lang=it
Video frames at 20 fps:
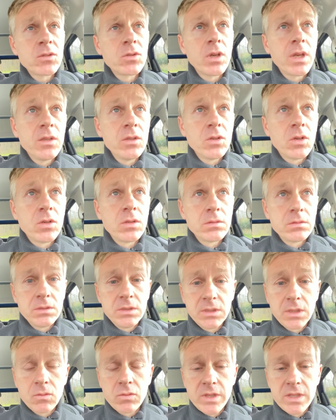che io
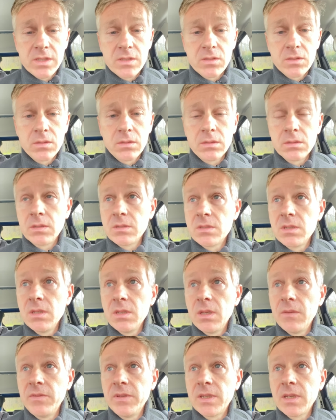dica questo non
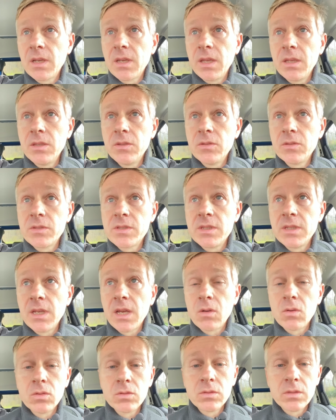significa che io
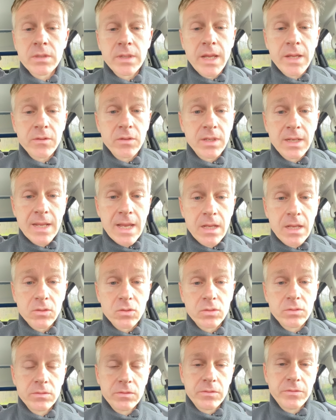sia contrario alla
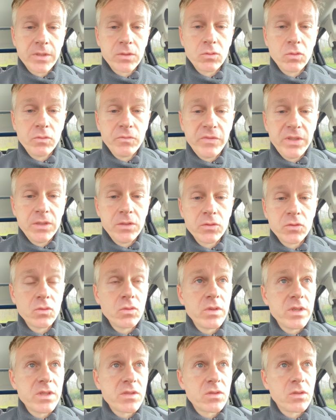Nato, ho fatto un video
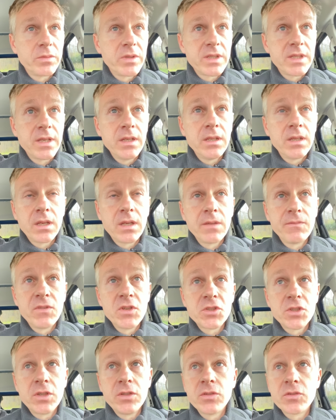su questo per chiarire che
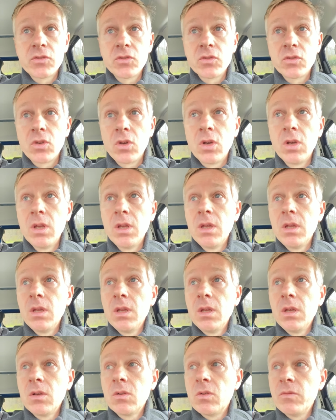invece io sono
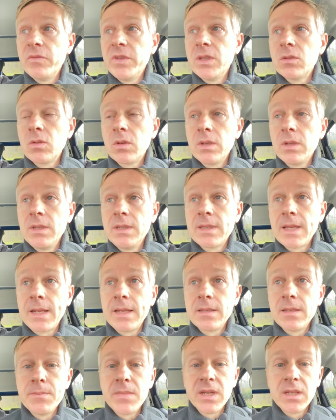convinto che
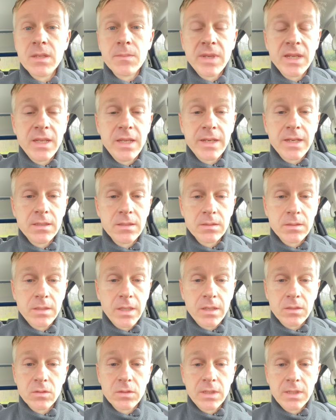l'Italia debba rimanere
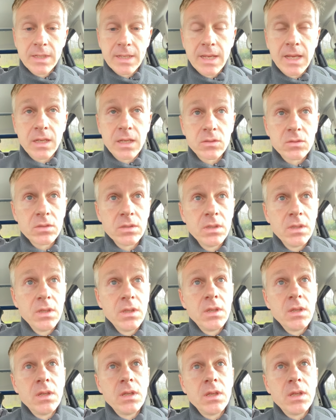all'interno della Nato
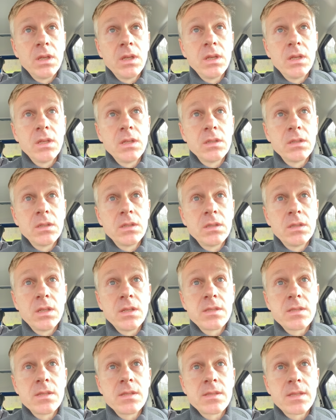e eh,
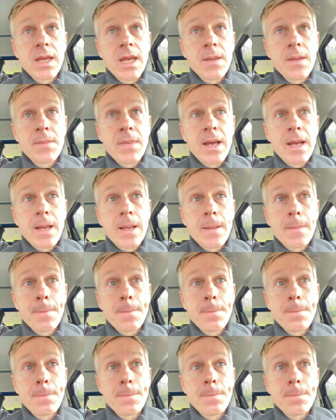nel sistema
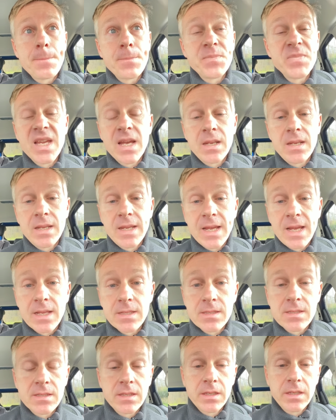di
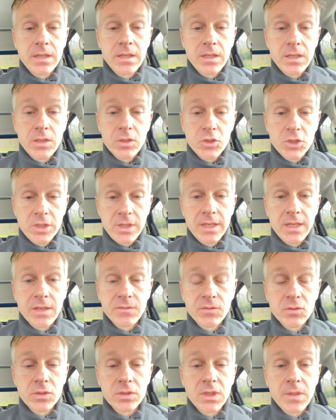alleanze che ci
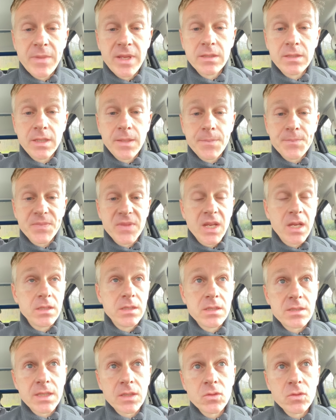lega fortemente
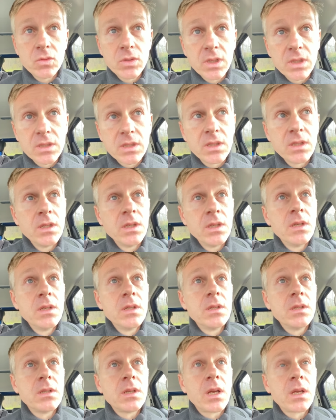agli Stati Uniti,
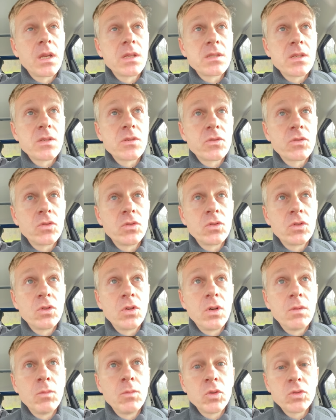anche se
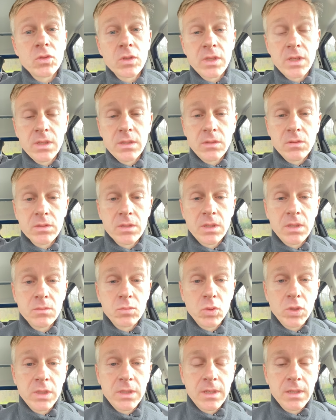sono molto critico delle
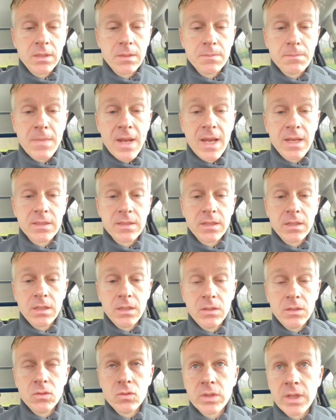politiche di
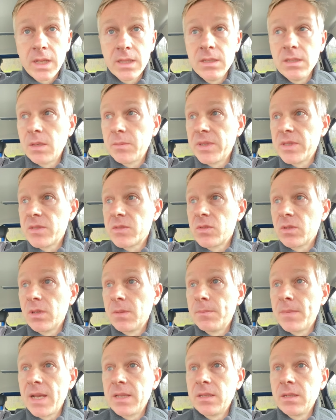Biden in Ucraina, penso
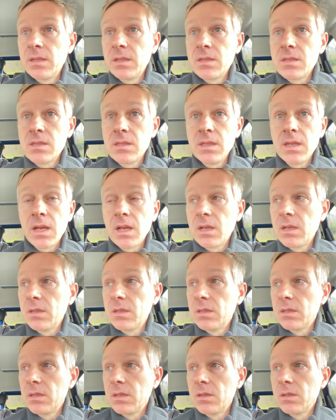che Biden stia
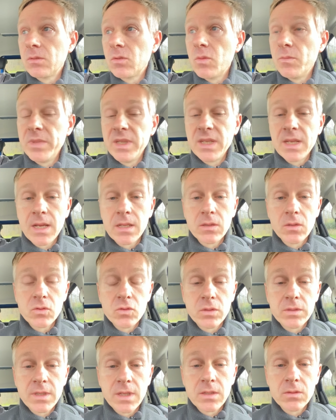eh, combinando
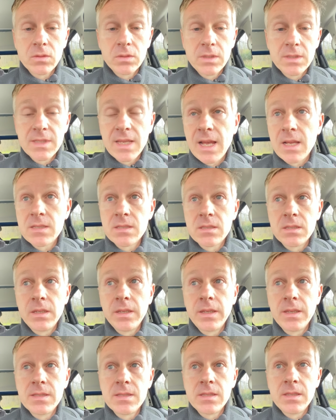soltanto
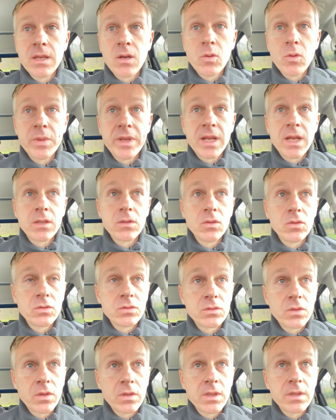disastri, che stia operando
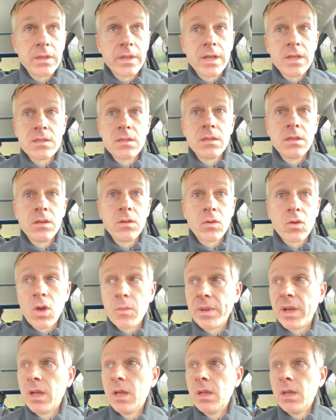contro gli interessi
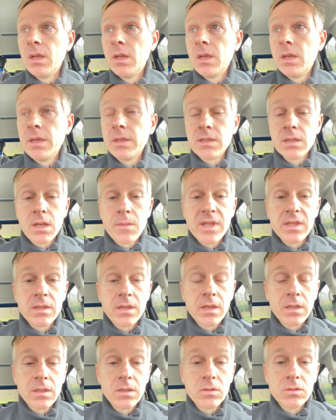dell'Europa e
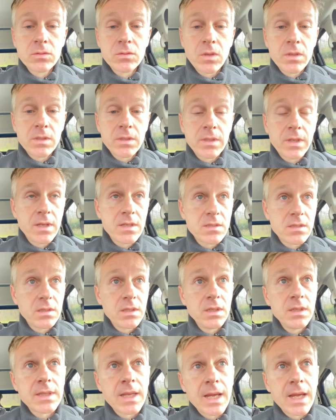chiaramente anche contro gli interessi
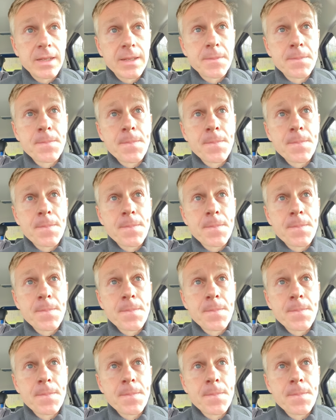dell'Italia.